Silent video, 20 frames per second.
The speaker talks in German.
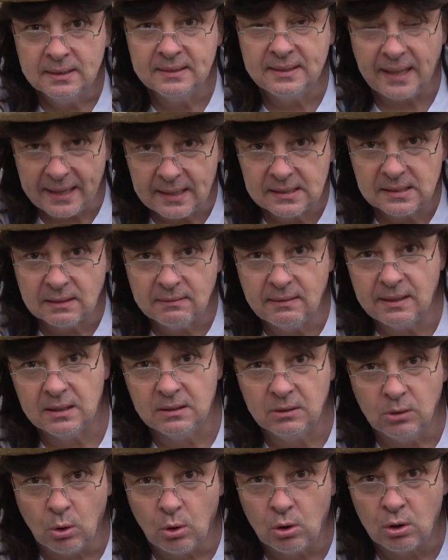Denkt ein
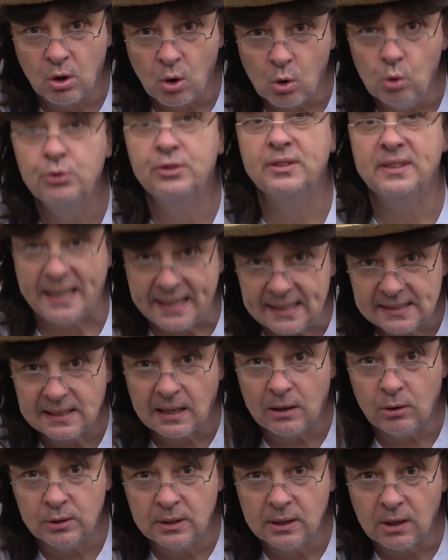wenig nach und denkt
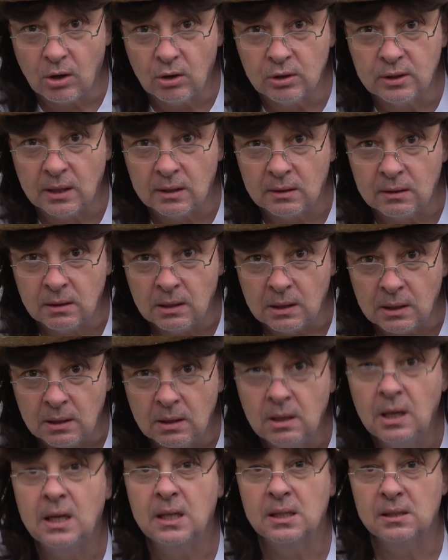auch an die anderen.
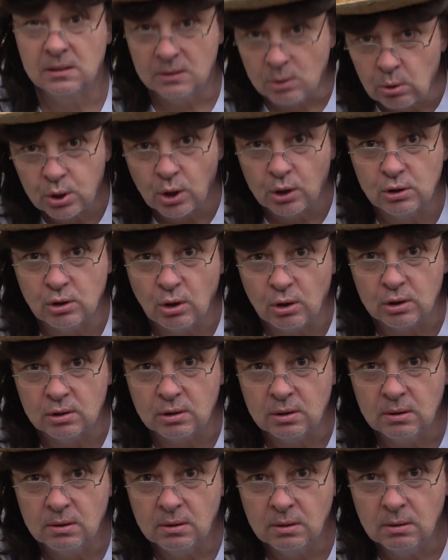So schaut's
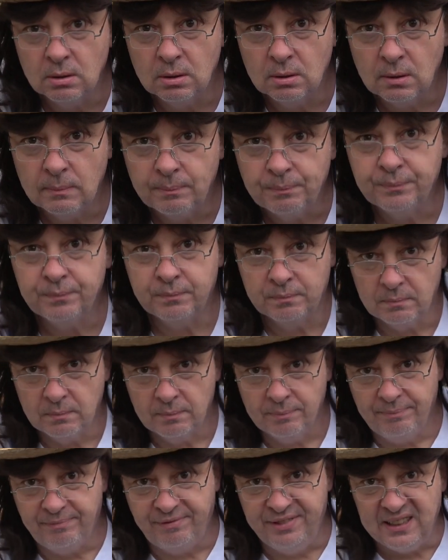aus.
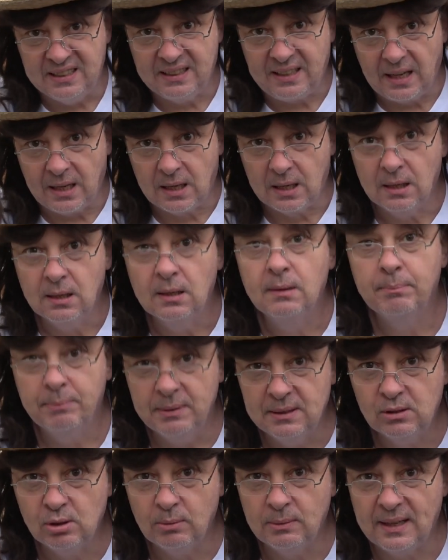Viert euch,
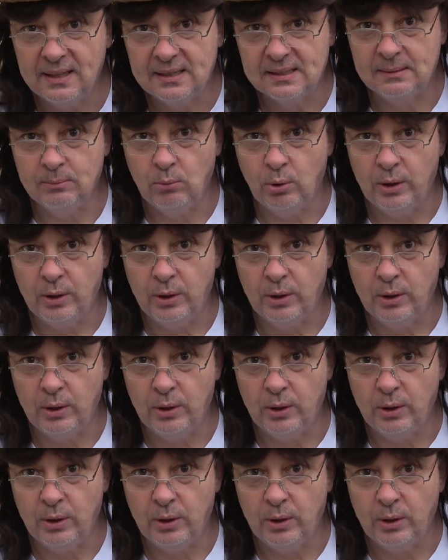bis zum nächsten